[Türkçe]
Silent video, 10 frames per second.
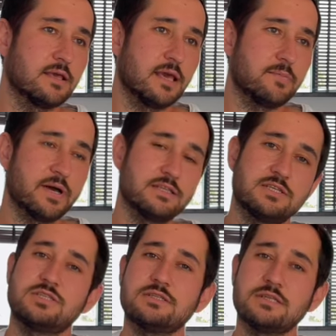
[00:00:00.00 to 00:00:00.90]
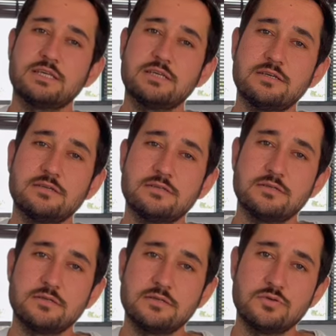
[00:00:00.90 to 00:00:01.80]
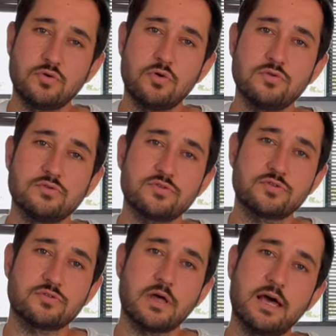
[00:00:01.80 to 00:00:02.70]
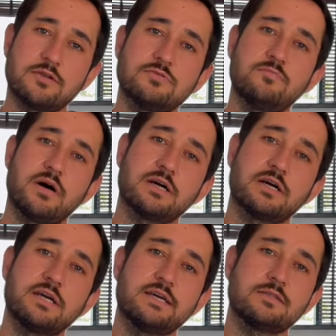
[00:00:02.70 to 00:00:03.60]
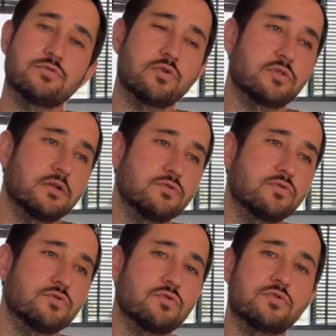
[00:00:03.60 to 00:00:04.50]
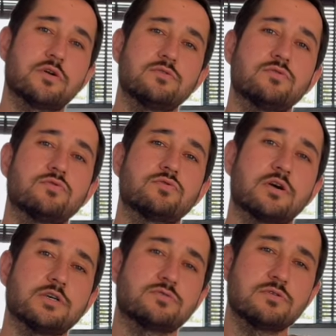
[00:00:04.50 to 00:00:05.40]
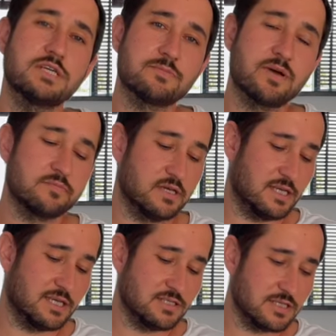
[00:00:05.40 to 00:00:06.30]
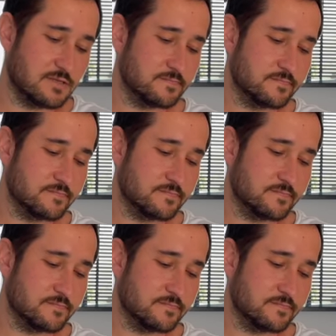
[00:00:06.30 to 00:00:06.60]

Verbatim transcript: E ben de şimdi yoğunuz. Her gün bankaya git 99 99 kaç gün gitmem gerekecek.